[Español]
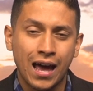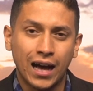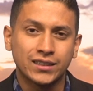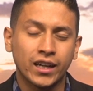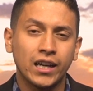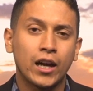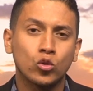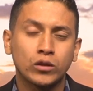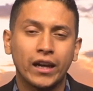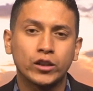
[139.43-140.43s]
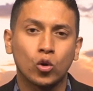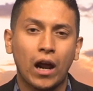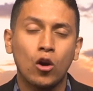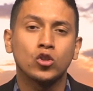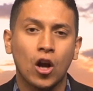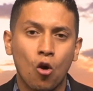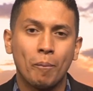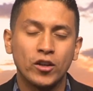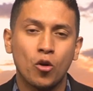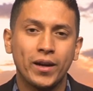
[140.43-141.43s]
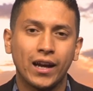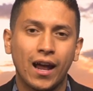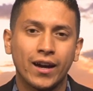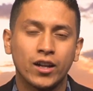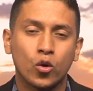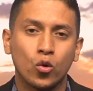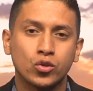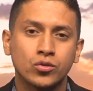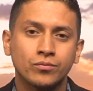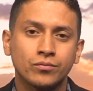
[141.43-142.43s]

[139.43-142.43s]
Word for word: Hasta aquí la ruta electoral, los acompañó Miguel Ángel Cruz.